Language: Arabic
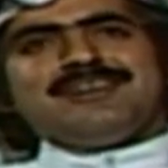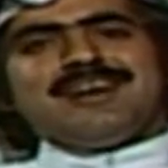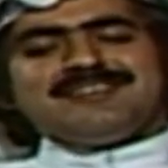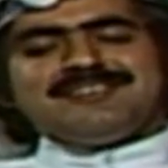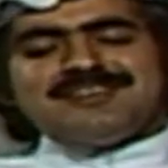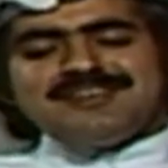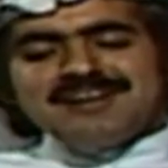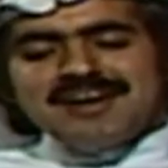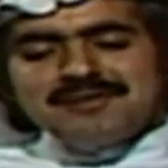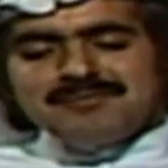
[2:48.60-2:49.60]
الناس
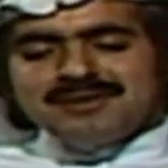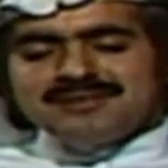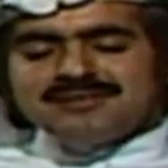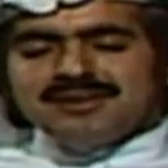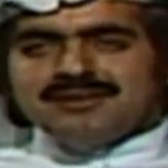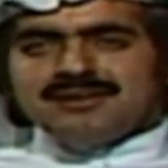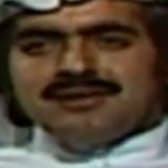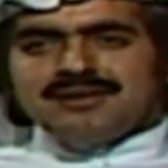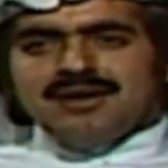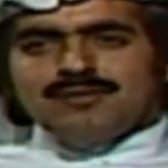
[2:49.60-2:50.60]
دائما يعني
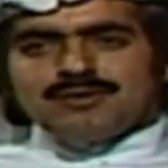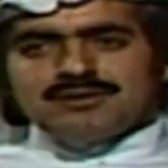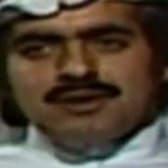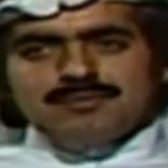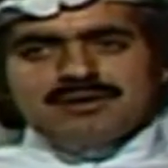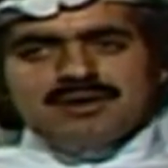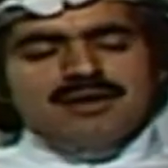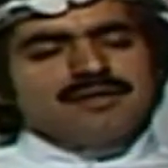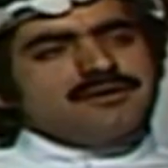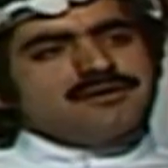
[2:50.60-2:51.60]
احنا عودناهم
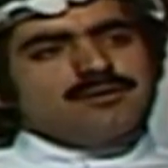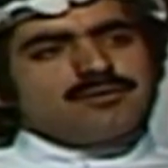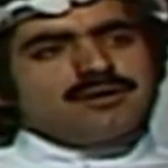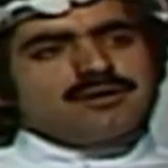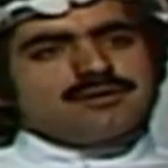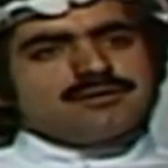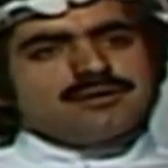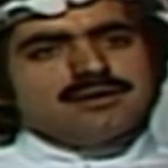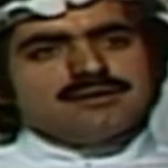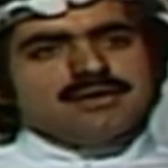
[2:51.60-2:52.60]
خلال هذه الدوره
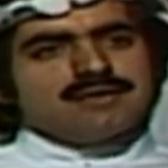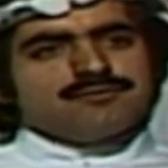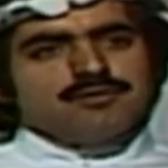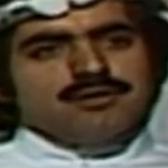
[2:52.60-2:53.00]
13